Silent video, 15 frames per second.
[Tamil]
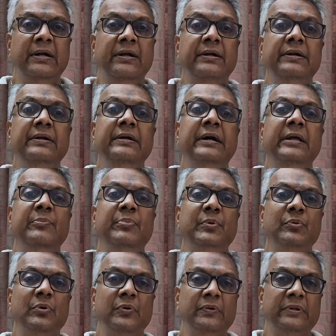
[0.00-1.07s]
ரெண்டு
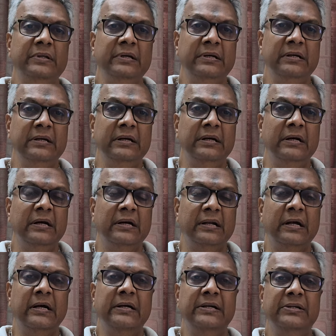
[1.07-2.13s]
ஐபிஓ வந்து
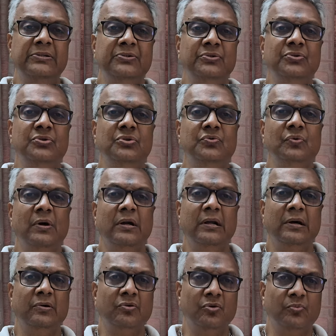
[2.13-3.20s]
ராகேஷ் ஜுன்ஜுன்வாலா
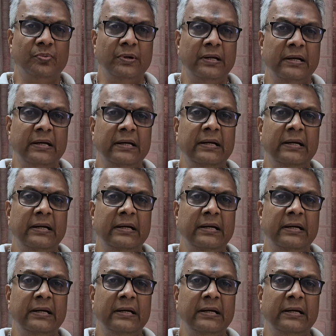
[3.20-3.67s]
குரூப்பில்